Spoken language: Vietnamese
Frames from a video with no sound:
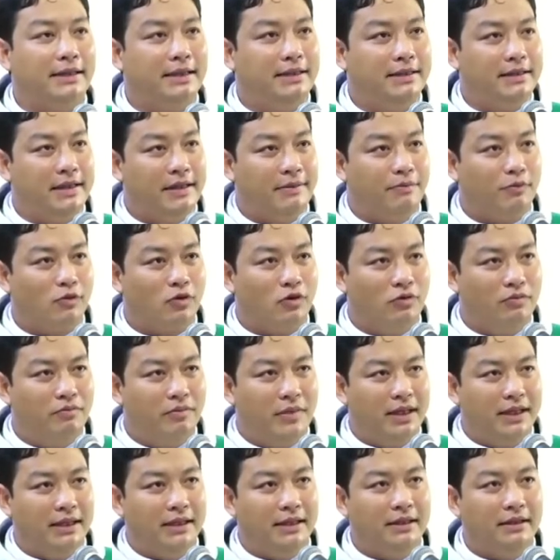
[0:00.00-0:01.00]
nhiệm của
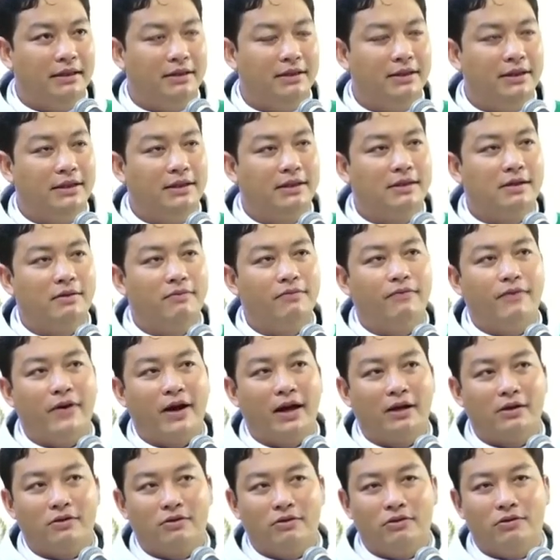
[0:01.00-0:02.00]
mình chứ không
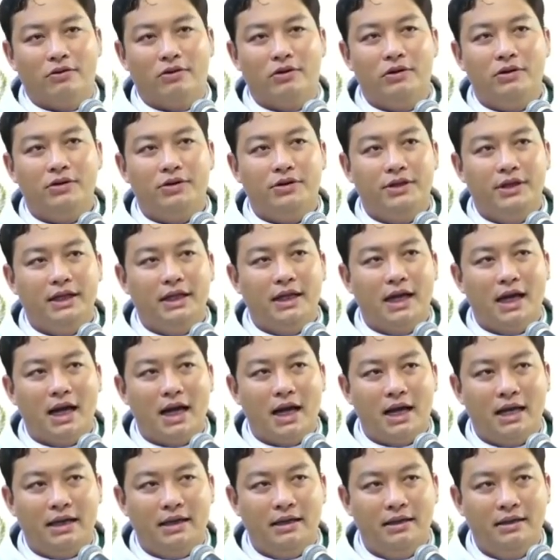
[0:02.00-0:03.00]
phải của riêng
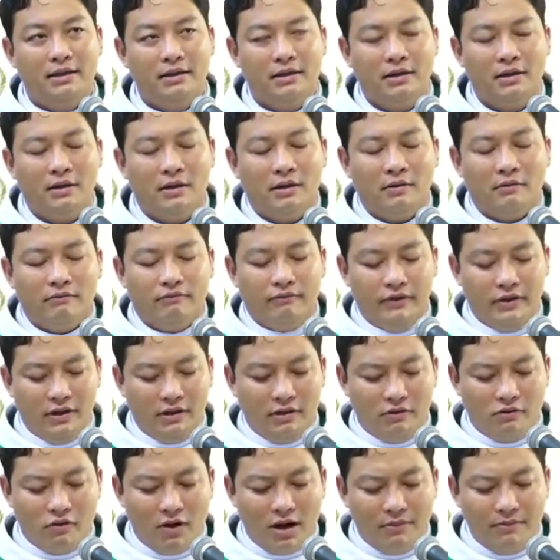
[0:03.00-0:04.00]
ai.
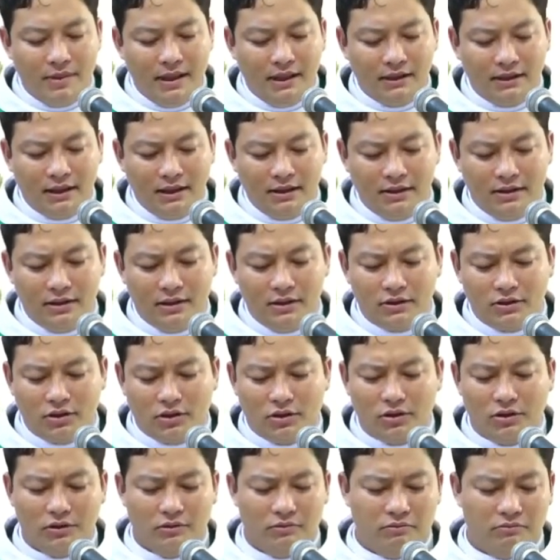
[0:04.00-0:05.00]
Vì qua bí tích rửa
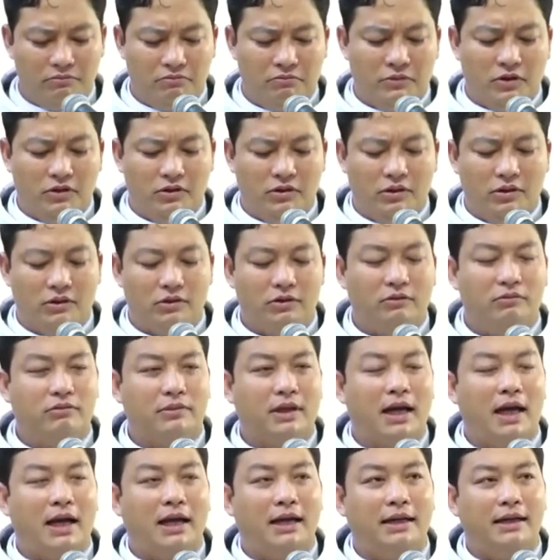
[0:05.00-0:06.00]
tội, mỗi người chúng
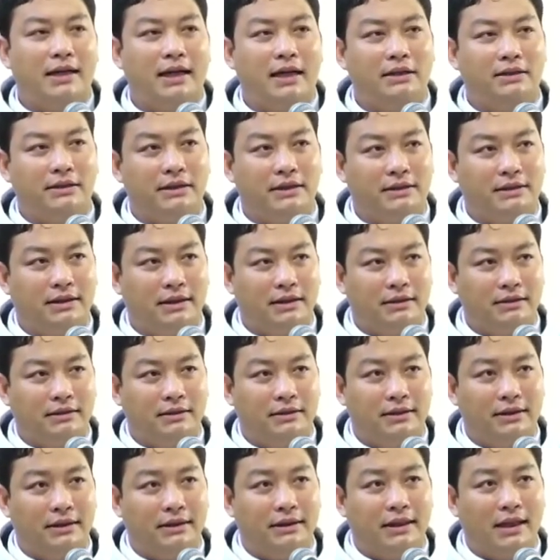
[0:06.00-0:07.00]
ta đã trở thành
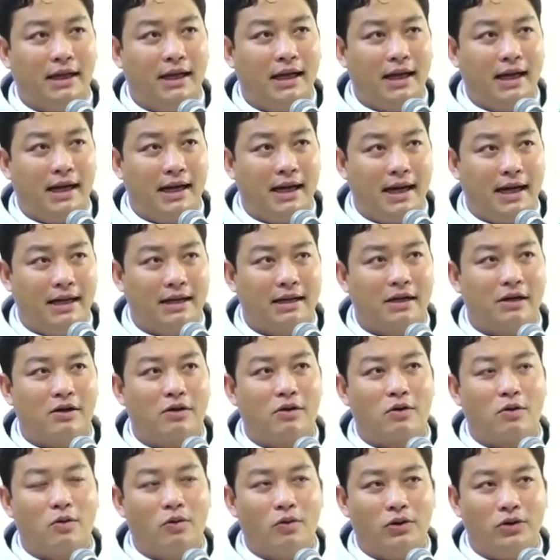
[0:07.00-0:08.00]
người thợ gặt
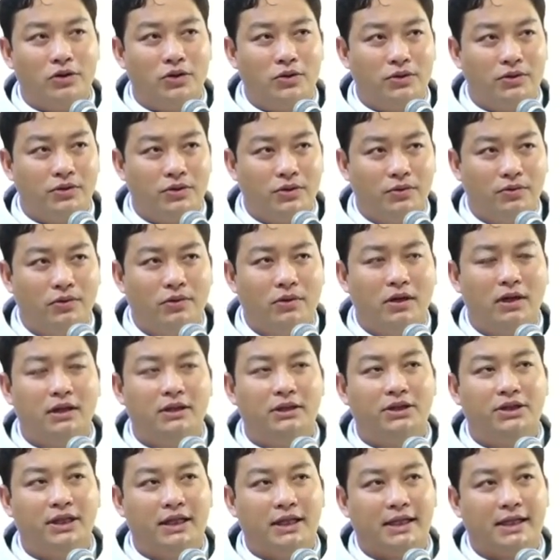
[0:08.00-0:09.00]
của Chúa
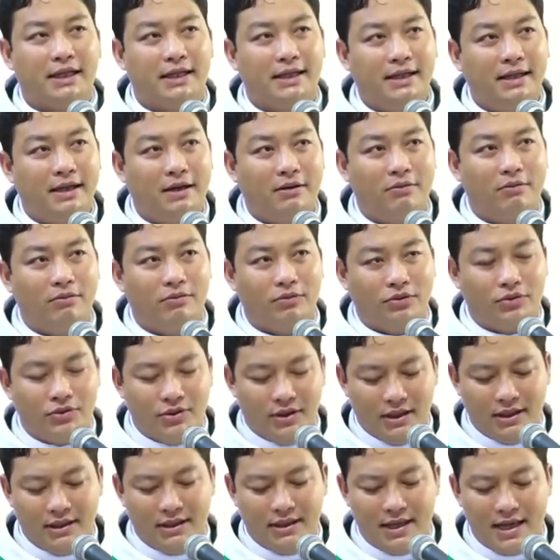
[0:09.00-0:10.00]
trên cánh đồng
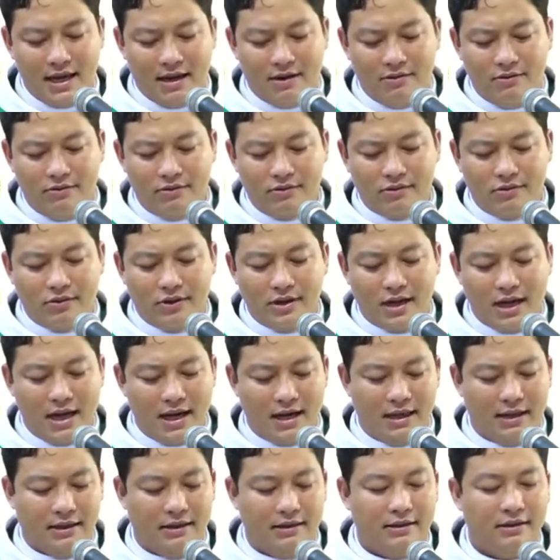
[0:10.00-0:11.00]
truyền giáo của
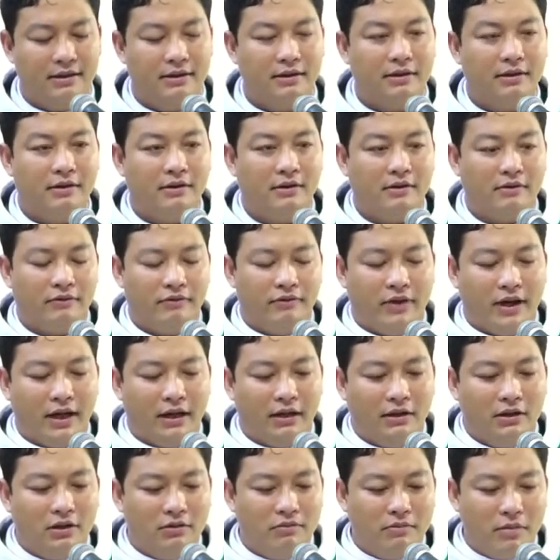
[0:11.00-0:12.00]
Ngài.
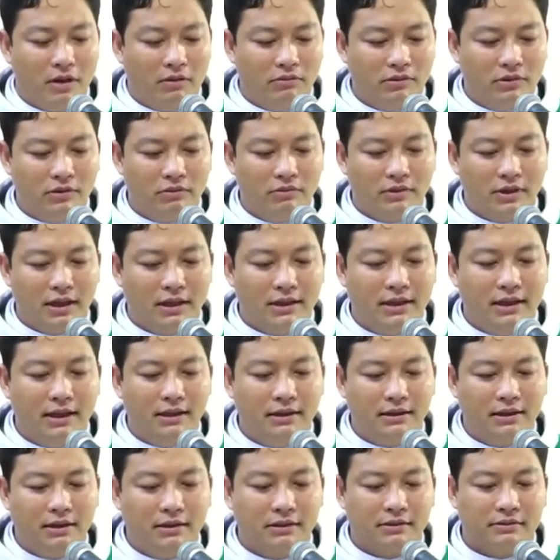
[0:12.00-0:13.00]
Vậy ước mong chúng ta
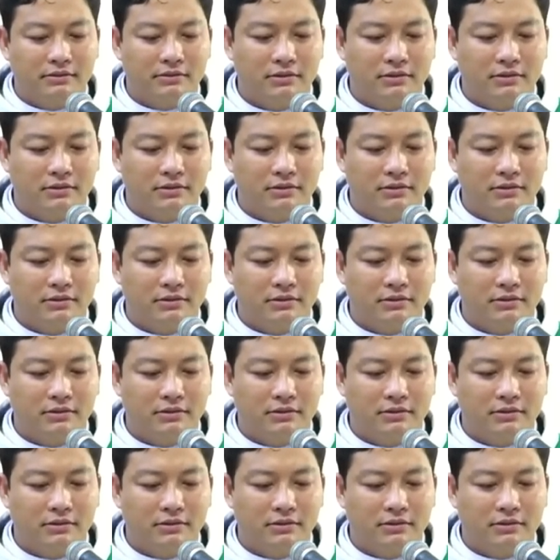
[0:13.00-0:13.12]
ý thức